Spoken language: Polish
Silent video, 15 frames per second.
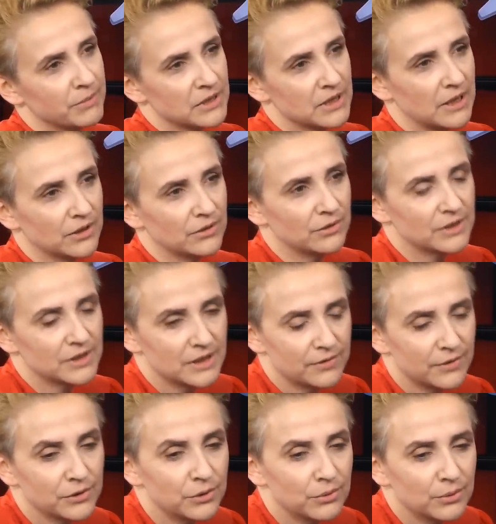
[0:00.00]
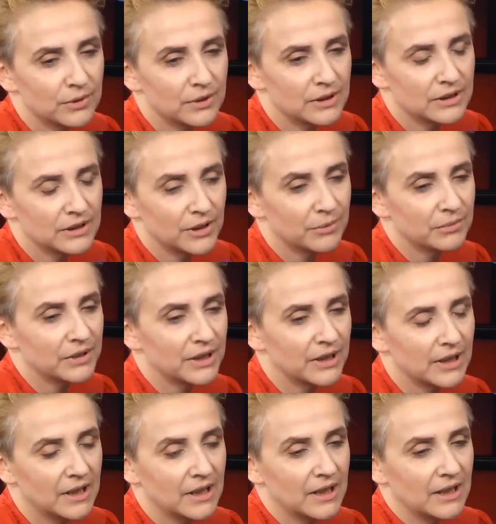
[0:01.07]
psa, który zadzwonił do mnie.
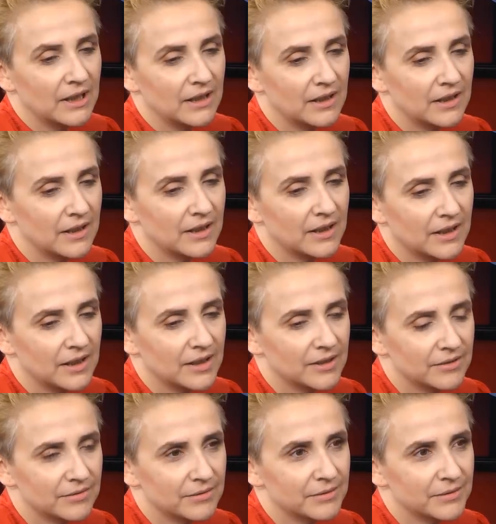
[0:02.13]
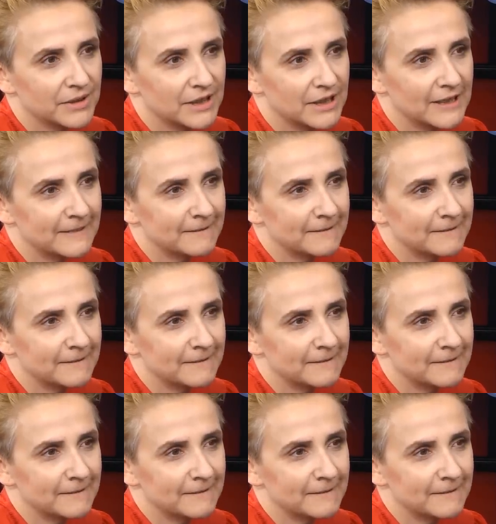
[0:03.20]
Kuba Hartwich to jeden